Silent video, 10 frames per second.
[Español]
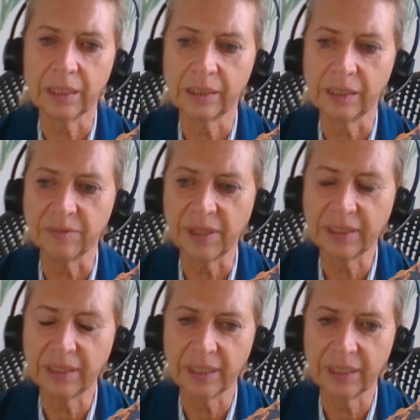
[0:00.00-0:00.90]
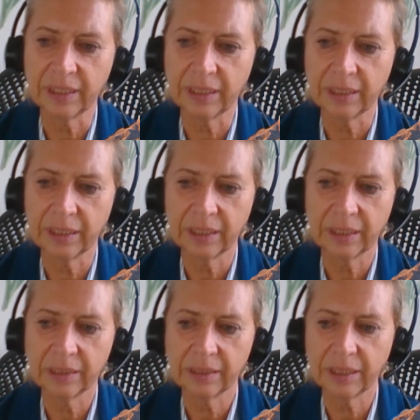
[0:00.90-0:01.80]
a nivel
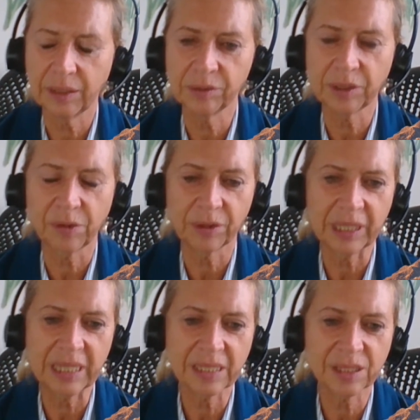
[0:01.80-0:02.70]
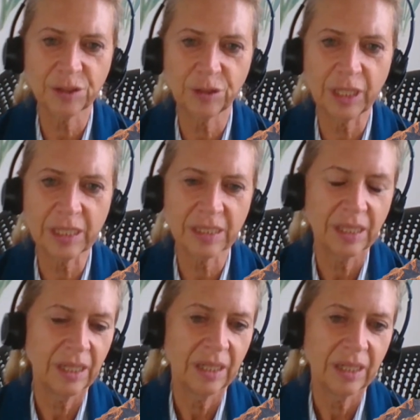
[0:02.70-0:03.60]
de, de, otras
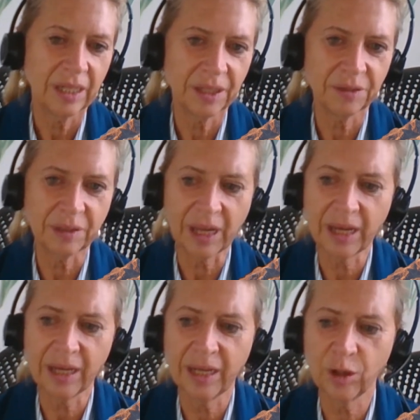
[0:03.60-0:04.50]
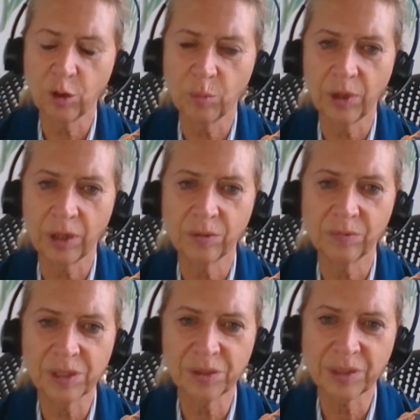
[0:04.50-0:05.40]
organizaciones regionales como la
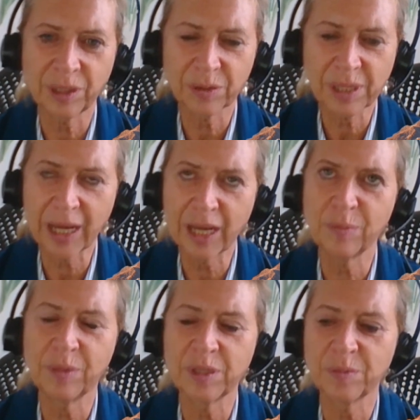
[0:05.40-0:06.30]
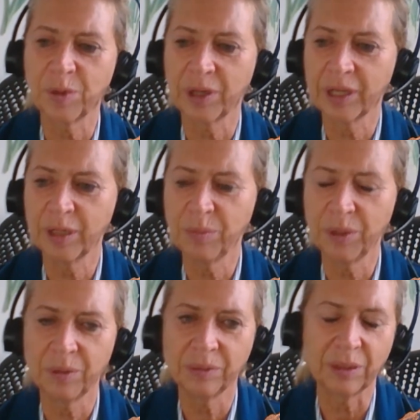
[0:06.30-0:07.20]
Convención de los Alpes, por
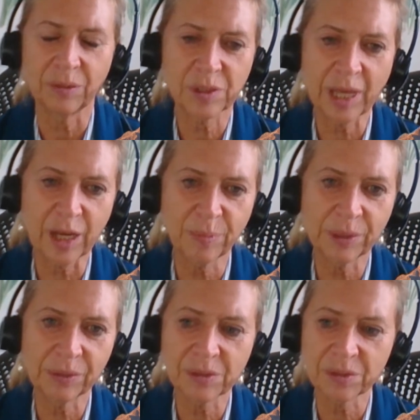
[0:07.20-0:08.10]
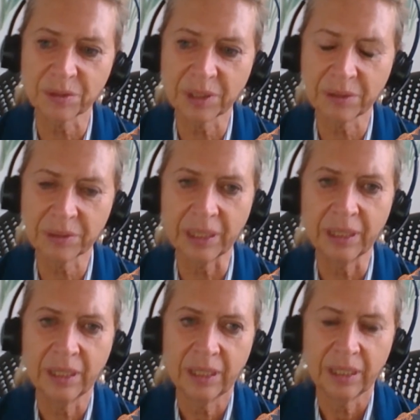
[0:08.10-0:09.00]
ejemplo, de los Cárpatos, yo creo
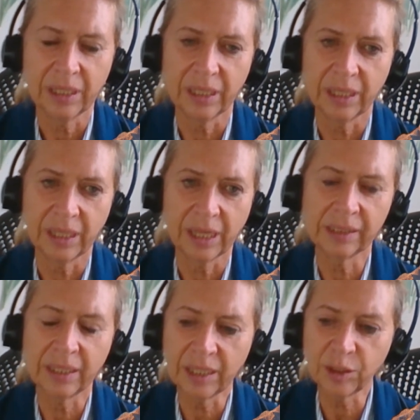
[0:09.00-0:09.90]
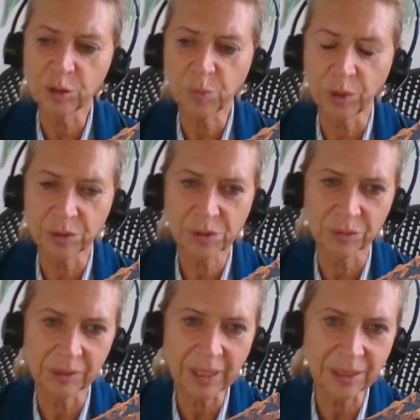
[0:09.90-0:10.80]
que eh, han tenido buenos
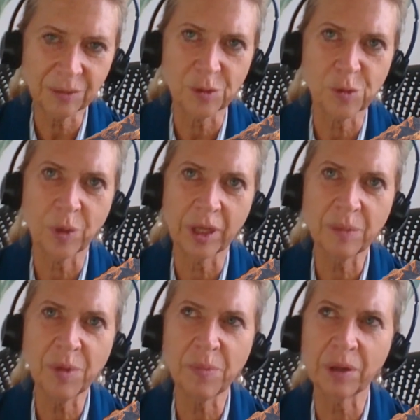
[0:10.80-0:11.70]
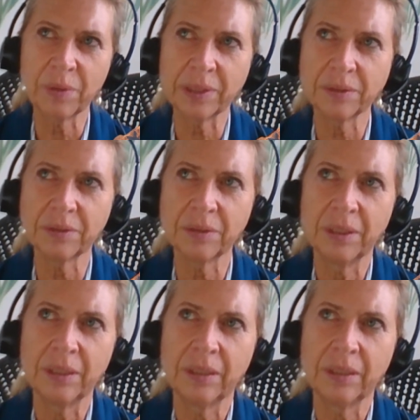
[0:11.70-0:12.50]
contactos. Por ejemplo, me acuerdo